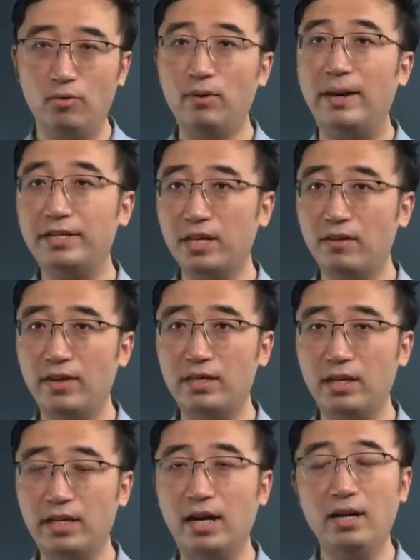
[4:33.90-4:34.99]
我把这个问
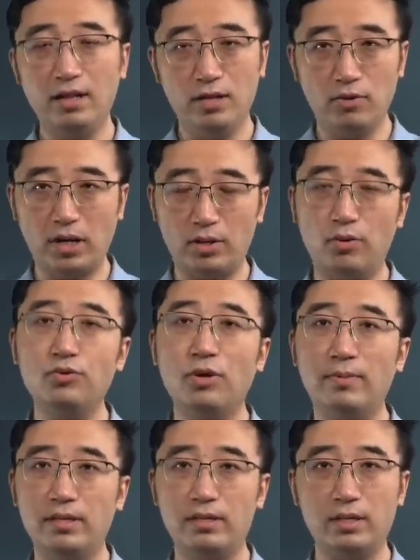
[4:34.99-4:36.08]
题呢留给同学
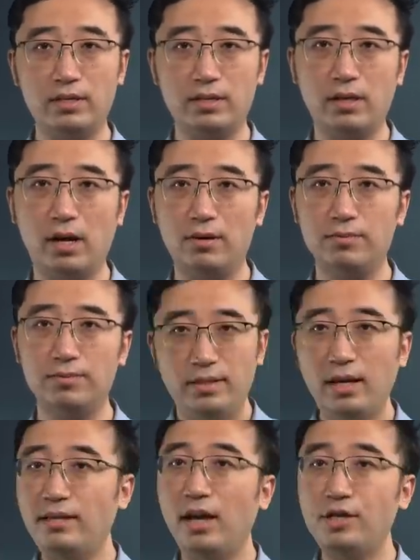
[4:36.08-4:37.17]
们自己思考。
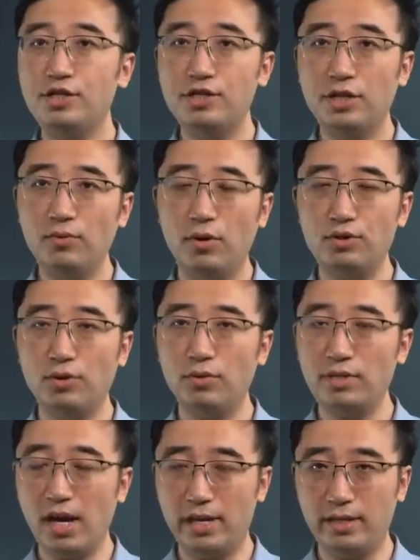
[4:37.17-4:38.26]
在现实生活
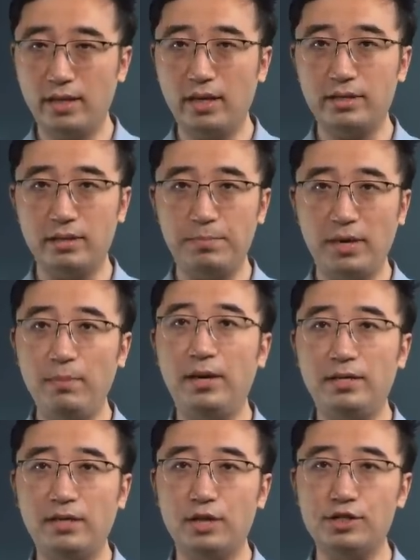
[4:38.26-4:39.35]
中，这样的例子比
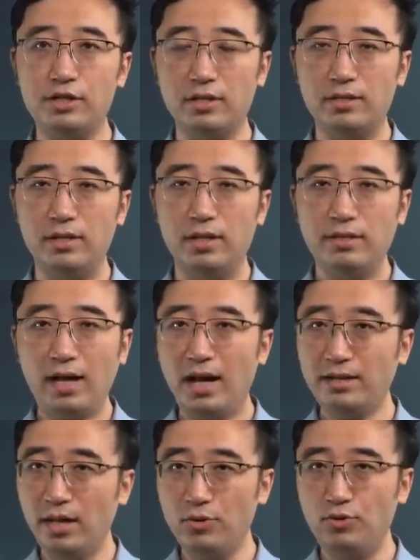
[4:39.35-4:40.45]
比皆是，
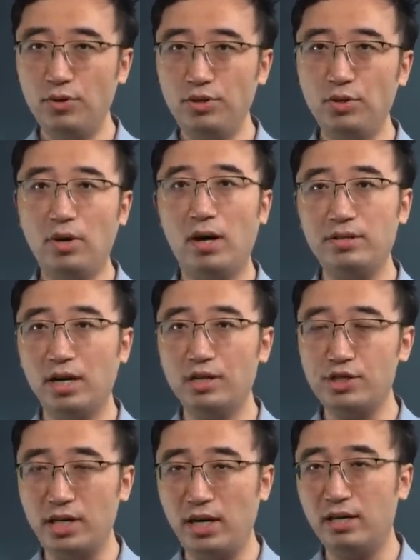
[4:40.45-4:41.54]
大将军就好像
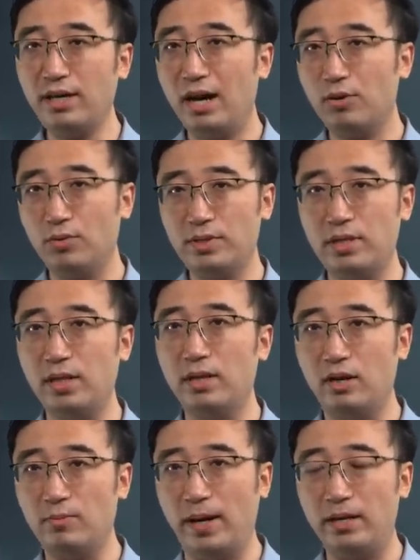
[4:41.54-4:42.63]
是一个大公司的
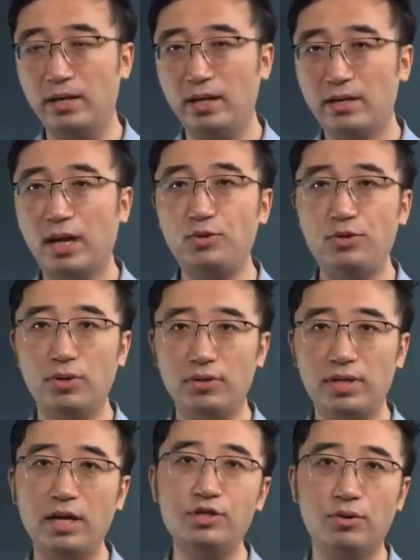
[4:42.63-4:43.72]
老板。他具有
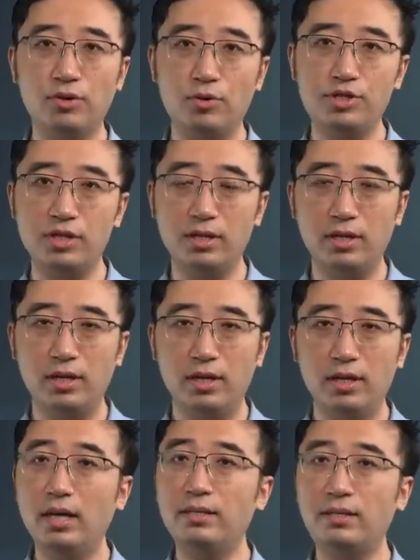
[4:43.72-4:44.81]
先手优势，
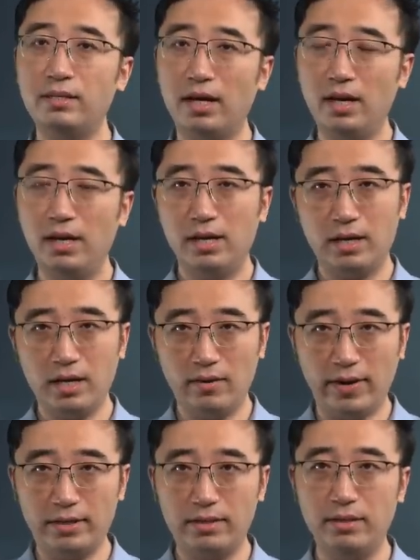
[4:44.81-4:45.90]
因此呢，可以
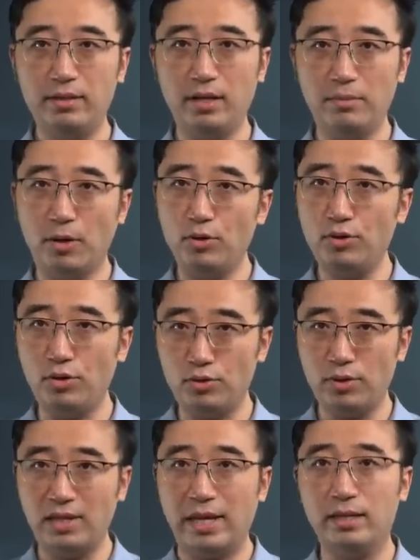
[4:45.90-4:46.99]
为自己谋取
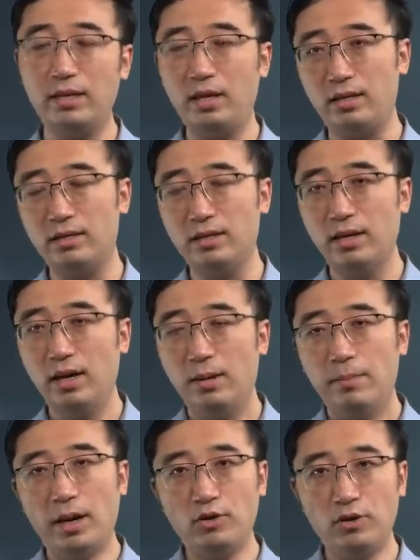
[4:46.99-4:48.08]
最大的利益。
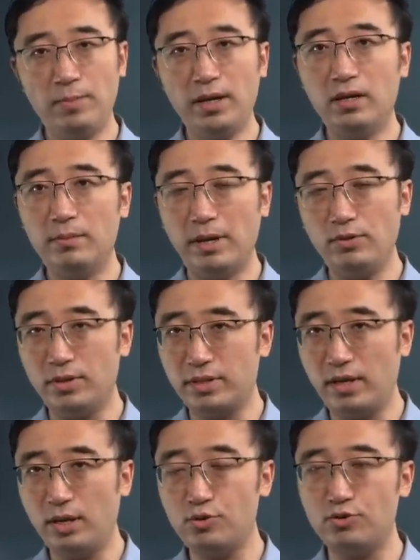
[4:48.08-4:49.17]
美女 B 和美女
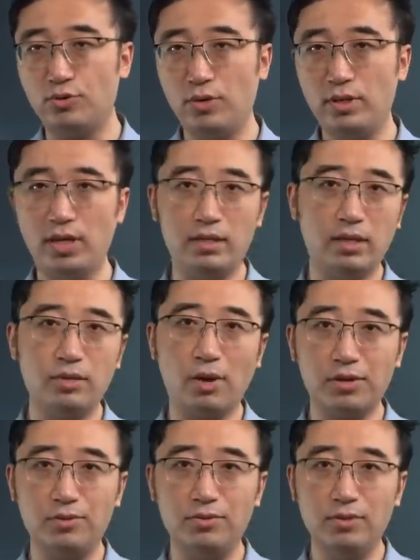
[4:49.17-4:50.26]
C 属于底层
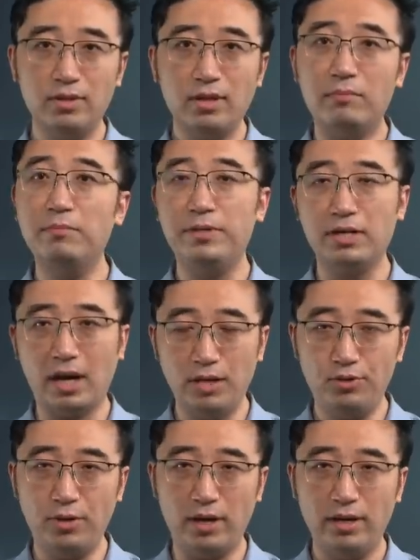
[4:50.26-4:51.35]
员工，他们比较
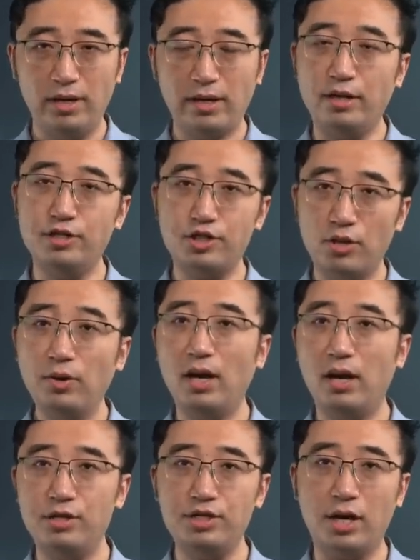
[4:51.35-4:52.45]
安全，但是收益
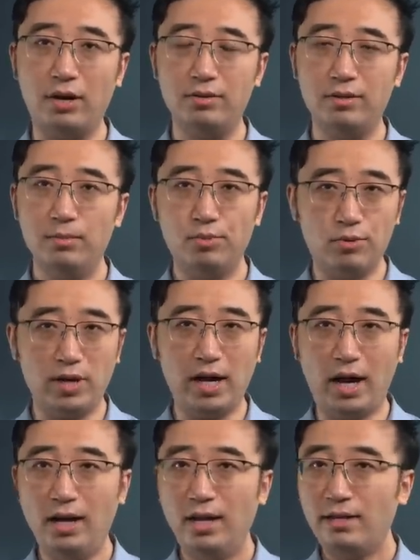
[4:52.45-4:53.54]
很少。不过
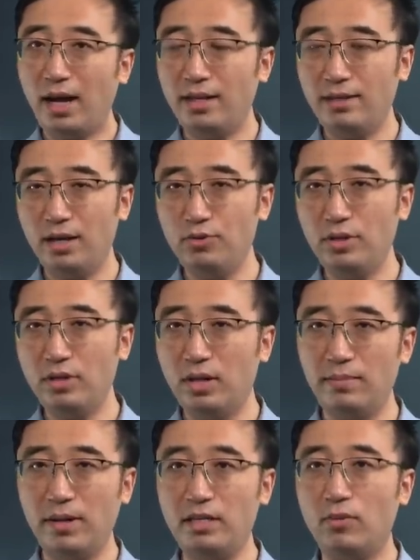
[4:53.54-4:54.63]
呀，大将军
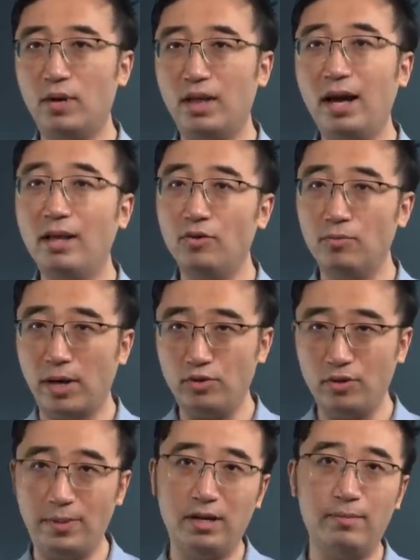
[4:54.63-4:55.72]
特别喜欢拉拢美
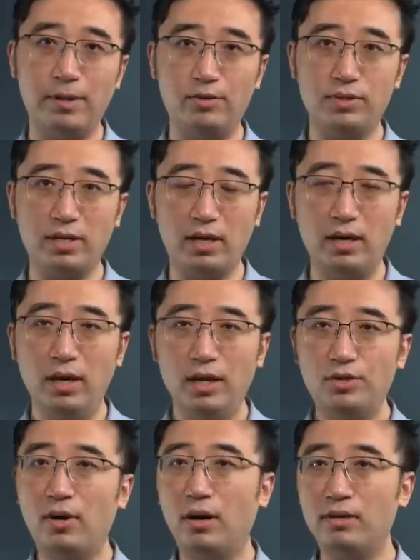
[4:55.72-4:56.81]
女 B 和美女 C，
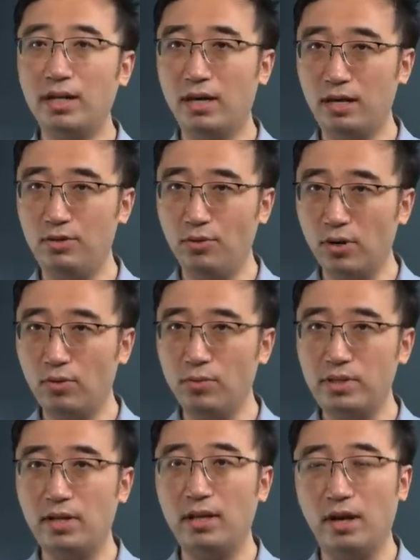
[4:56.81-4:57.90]
就好像很多公
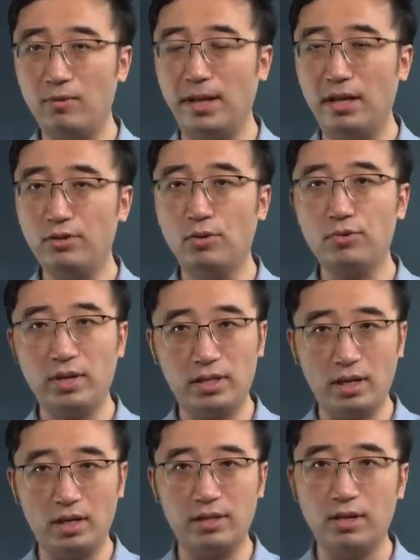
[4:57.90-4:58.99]
司的老板都对
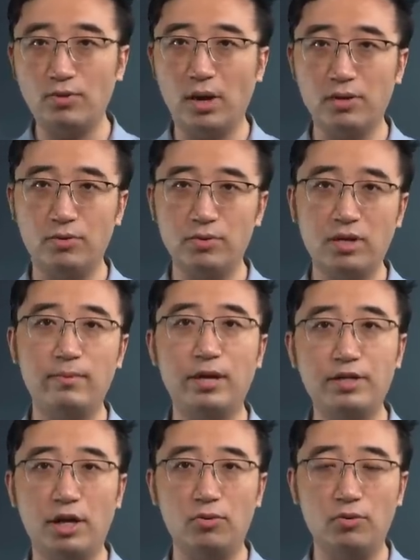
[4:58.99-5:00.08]
底层员工特别
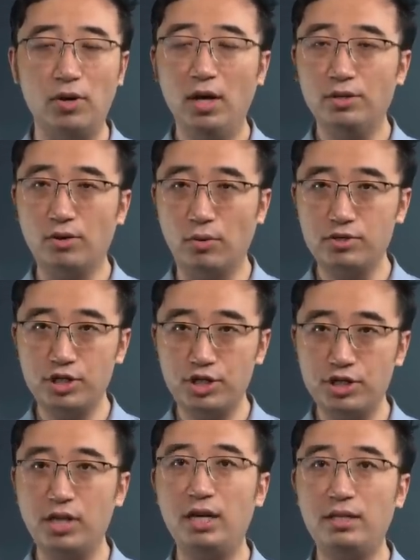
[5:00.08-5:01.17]
照顾，总是
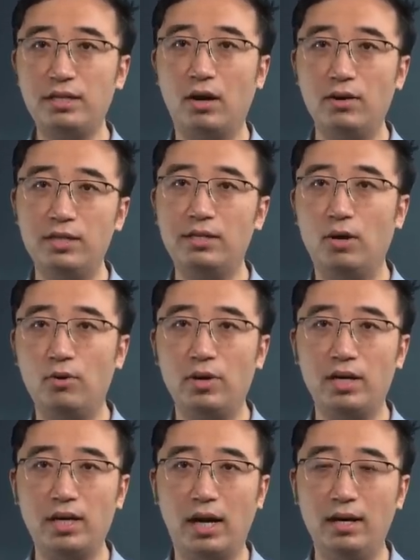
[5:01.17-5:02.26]
施以小恩小
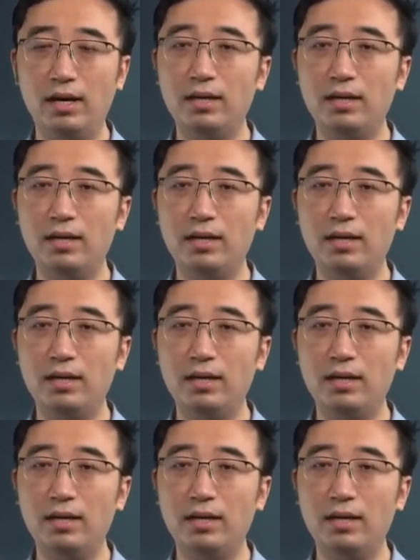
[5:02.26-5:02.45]
惠一样，